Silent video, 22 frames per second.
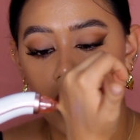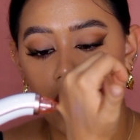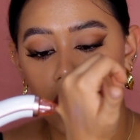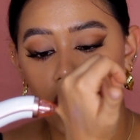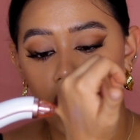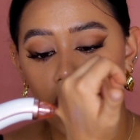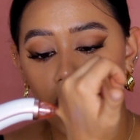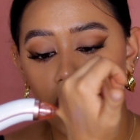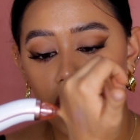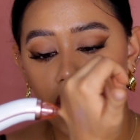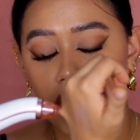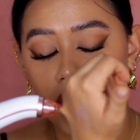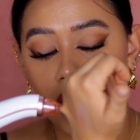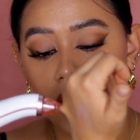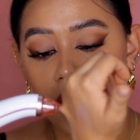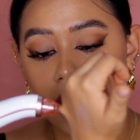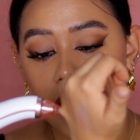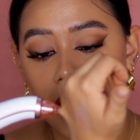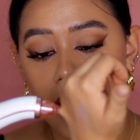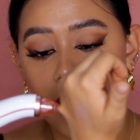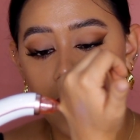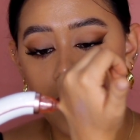
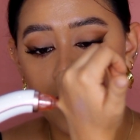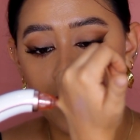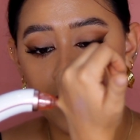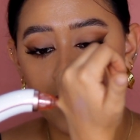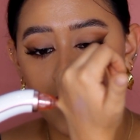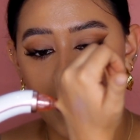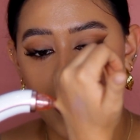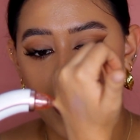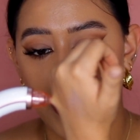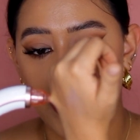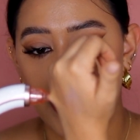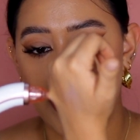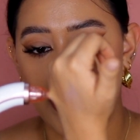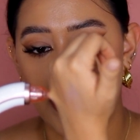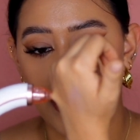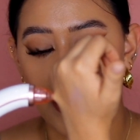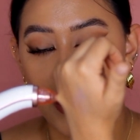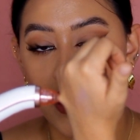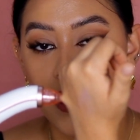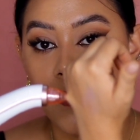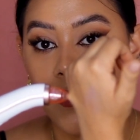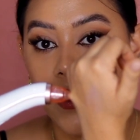Succiona
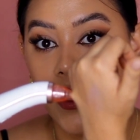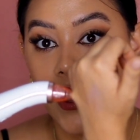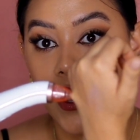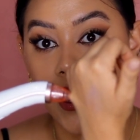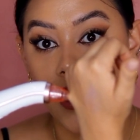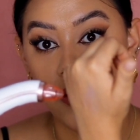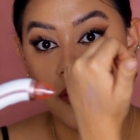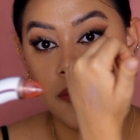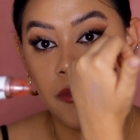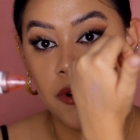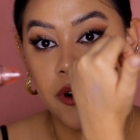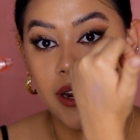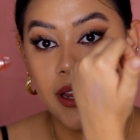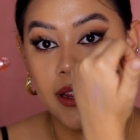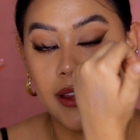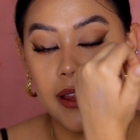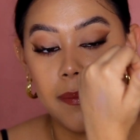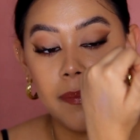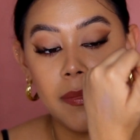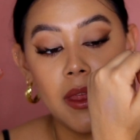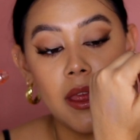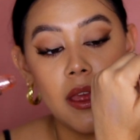y va a dejar un
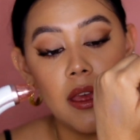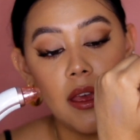morete.